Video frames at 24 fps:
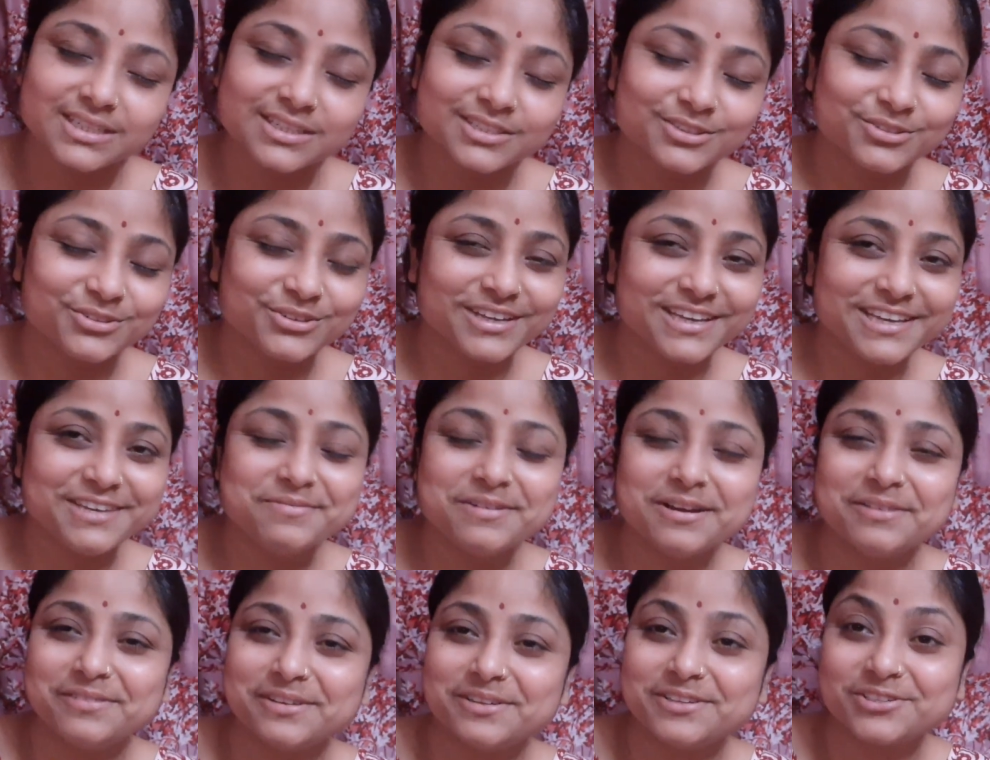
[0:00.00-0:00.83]
তো এই
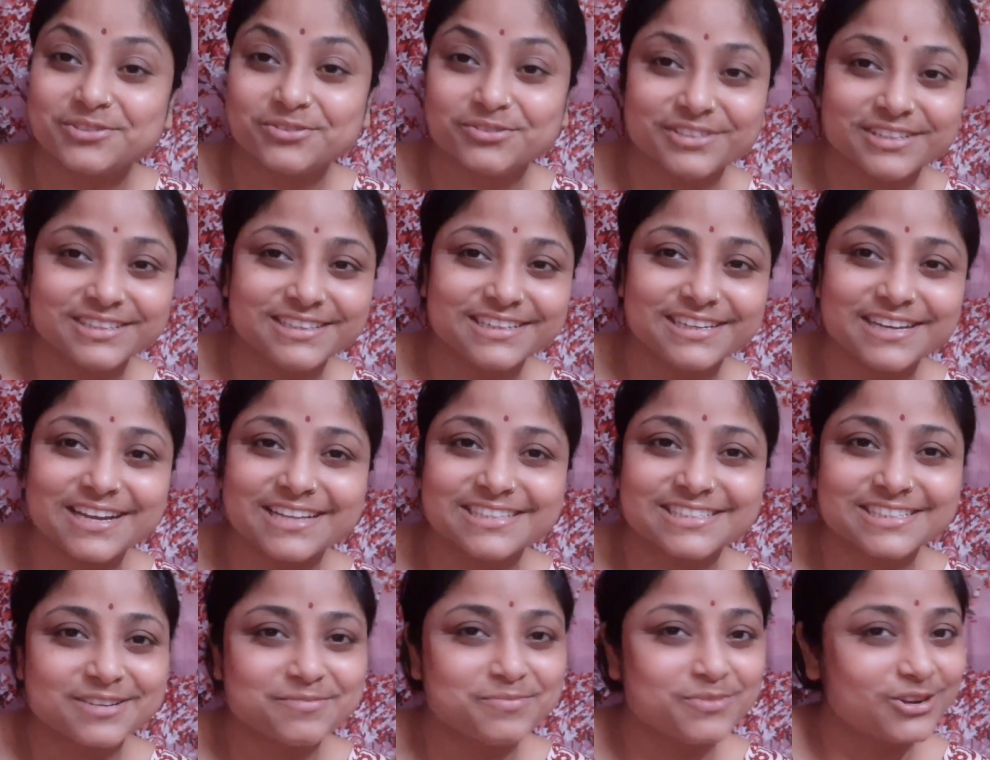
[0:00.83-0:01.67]
ভাবনা সন্ধ্যা থেকে
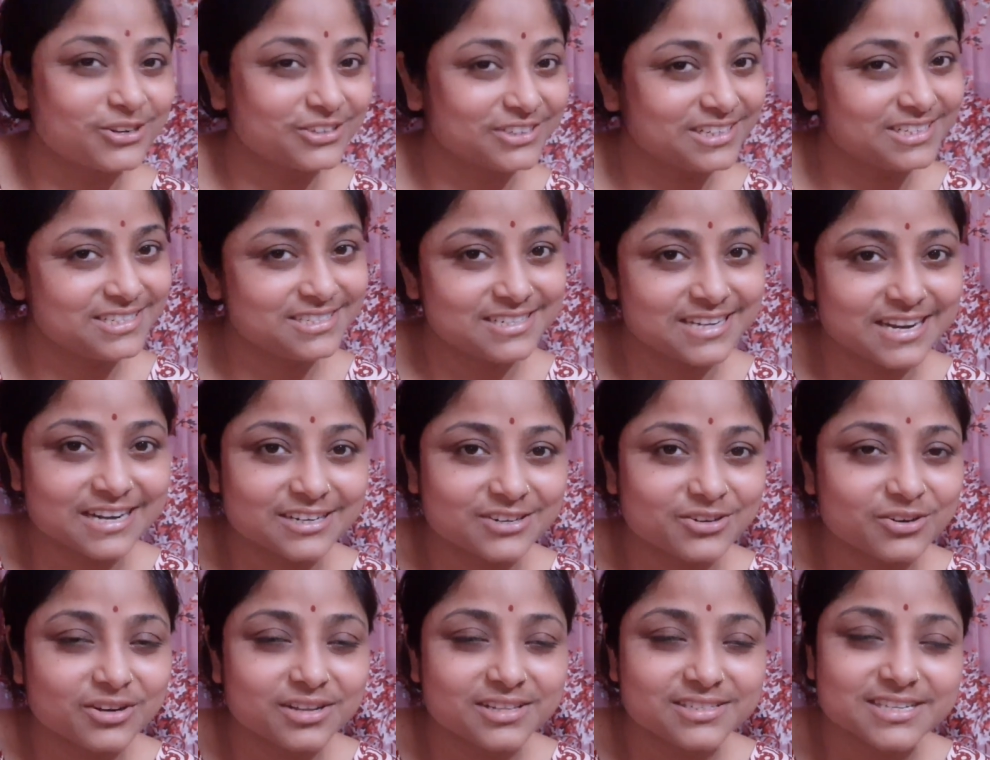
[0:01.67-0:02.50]
আজকে ব্লগটা স্টার্ট
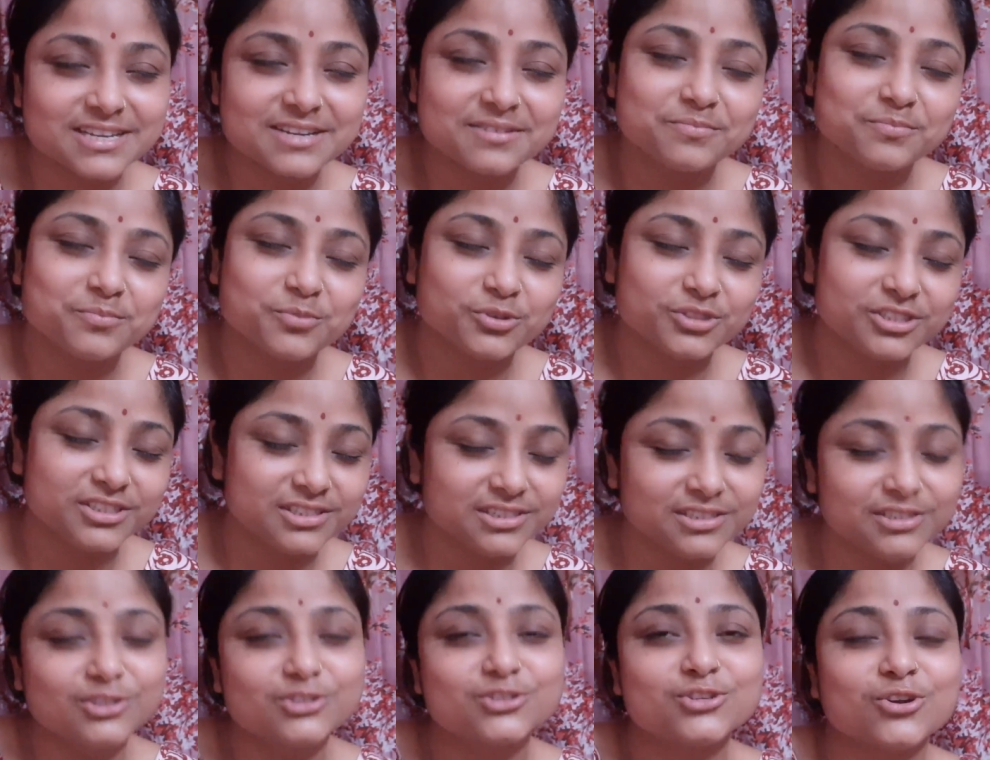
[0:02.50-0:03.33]
করা যায়
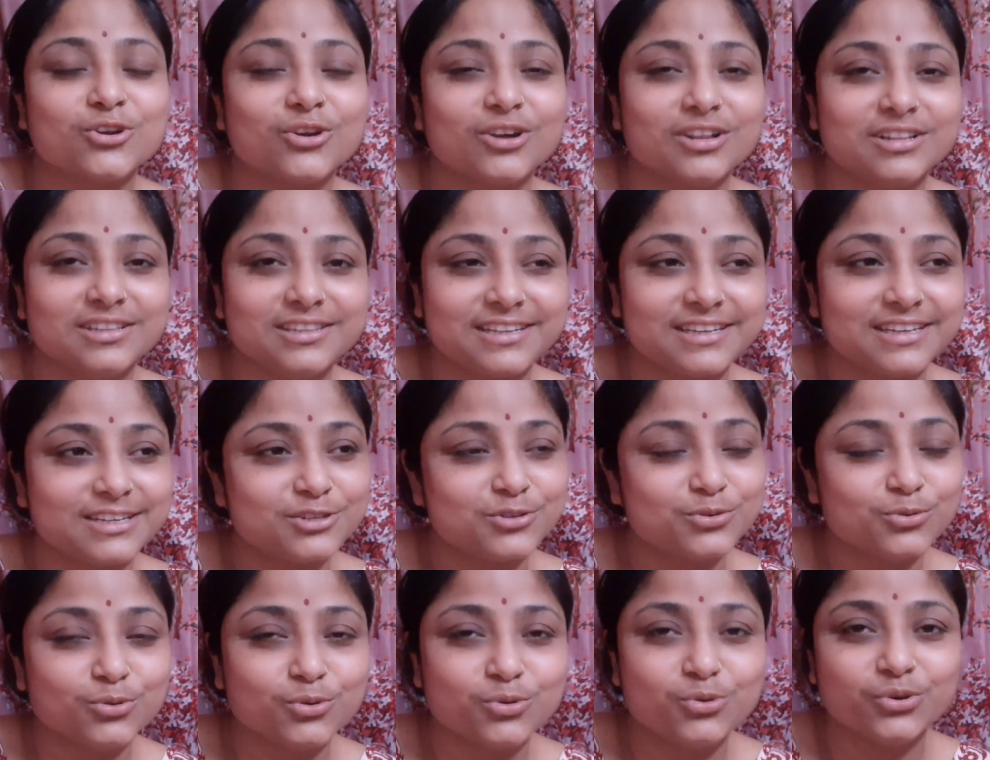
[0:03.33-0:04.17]
প্রতিদিন তো সকাল থেকে
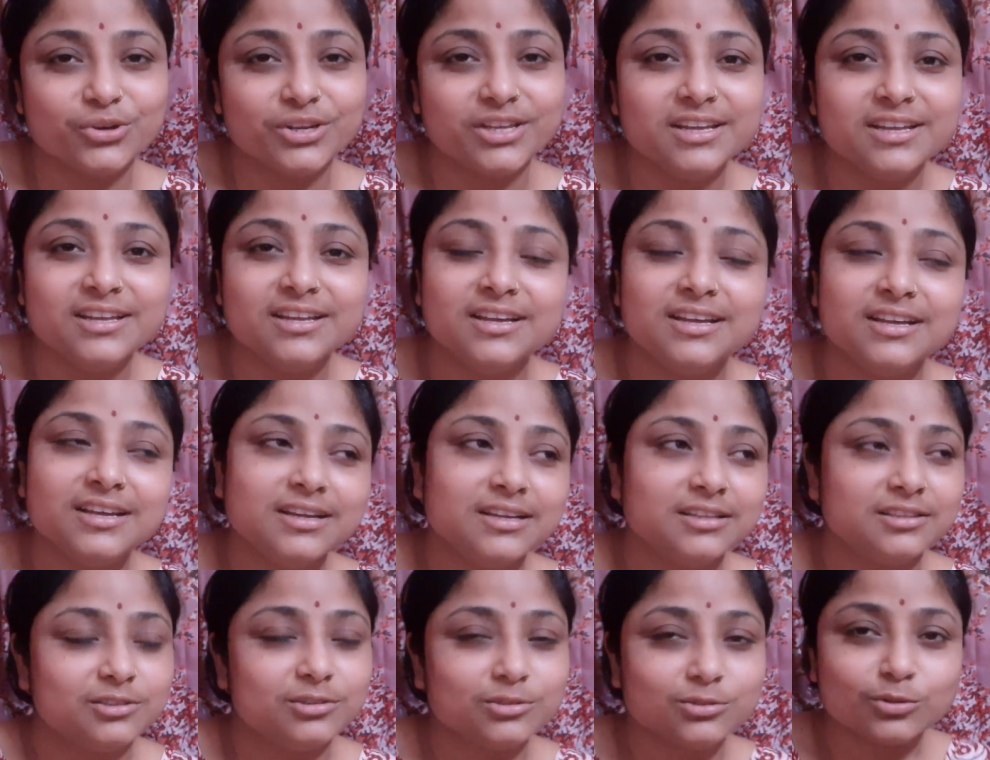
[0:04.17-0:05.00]
শুরু করি
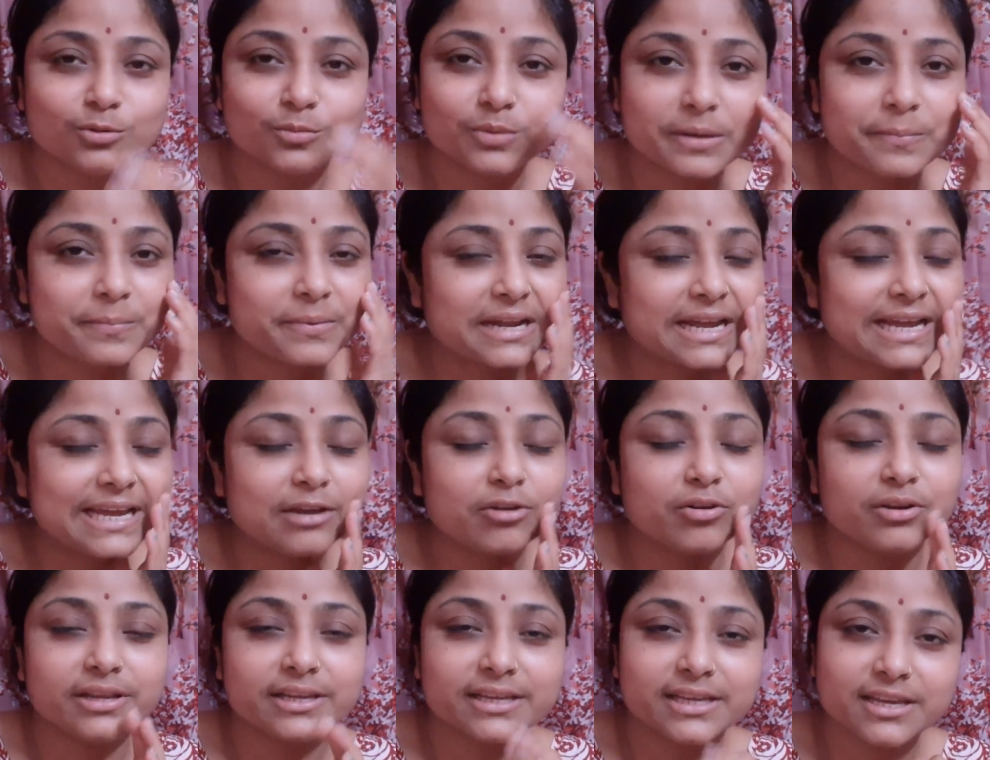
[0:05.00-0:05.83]
তো তোমরা প্রায়
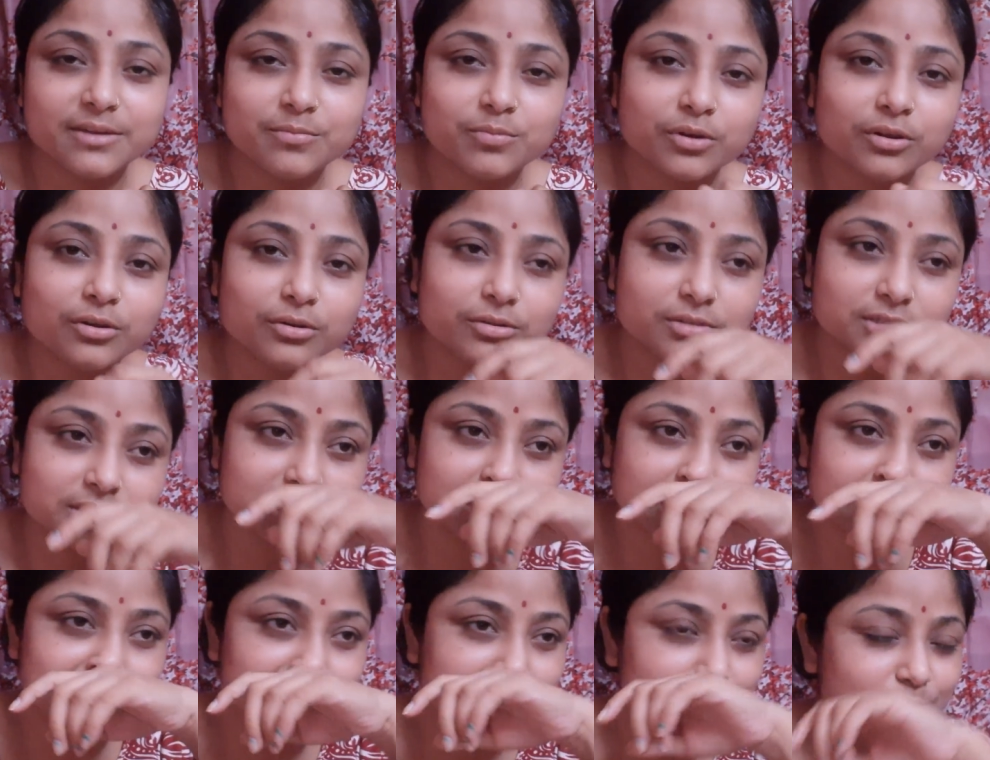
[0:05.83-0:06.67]
অনেকেই বলো যে
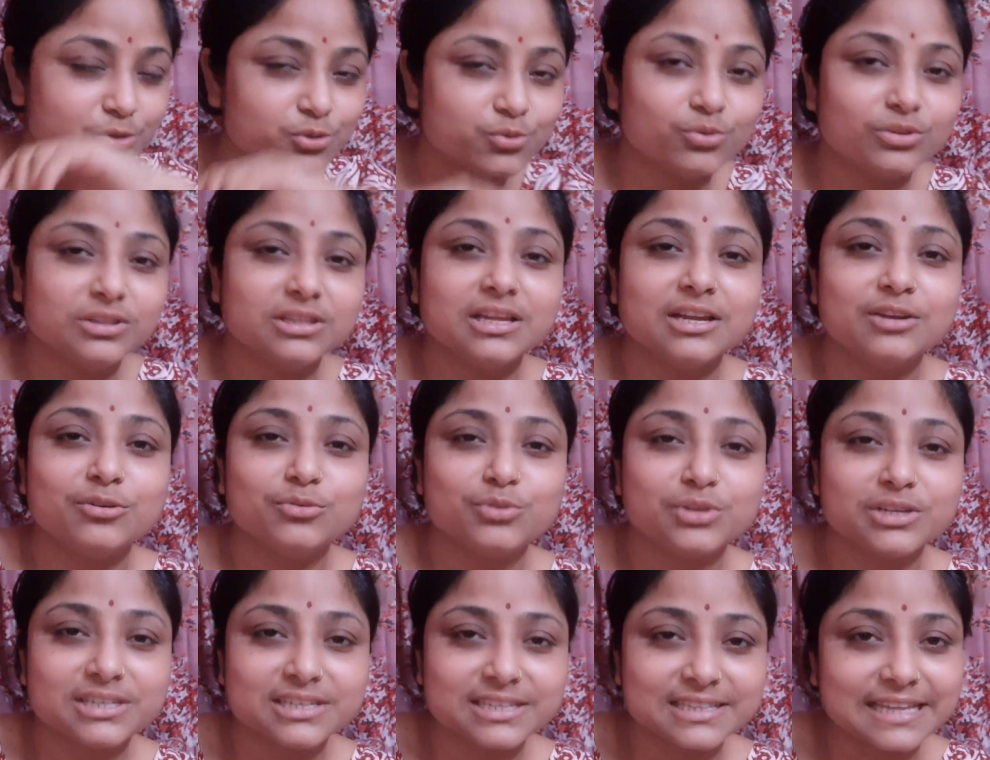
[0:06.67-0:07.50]
দিদি তুমি সন্ধ্যার
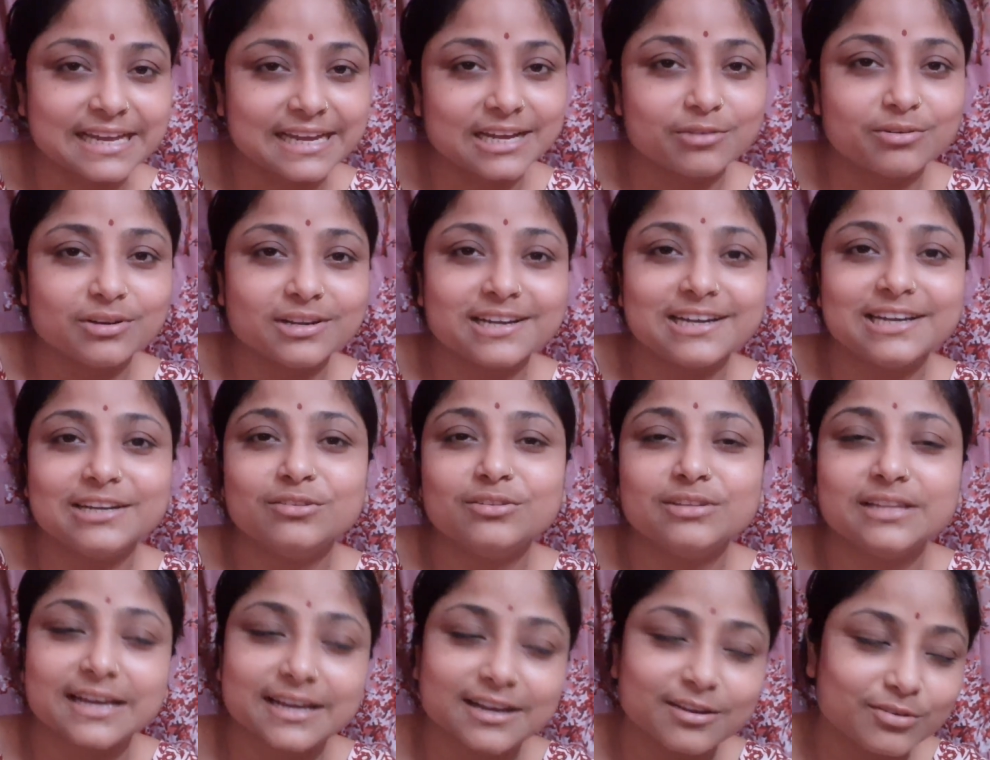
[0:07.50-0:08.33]
রুটিনটা দেখাও না কেন
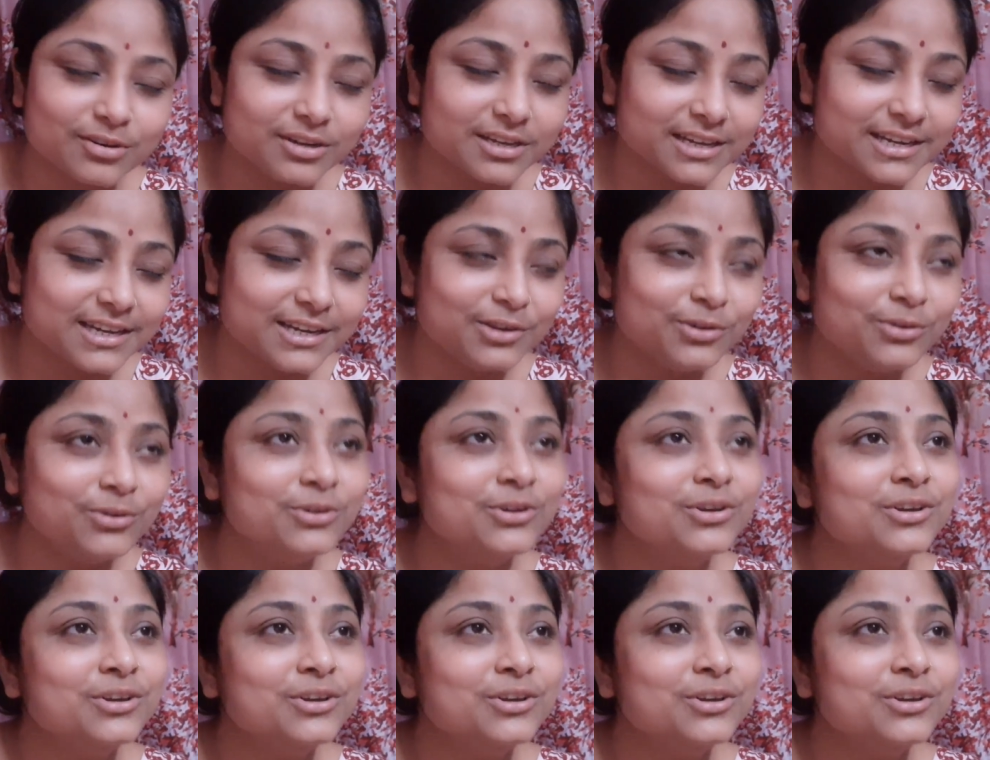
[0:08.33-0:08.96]
দেখাও না কেন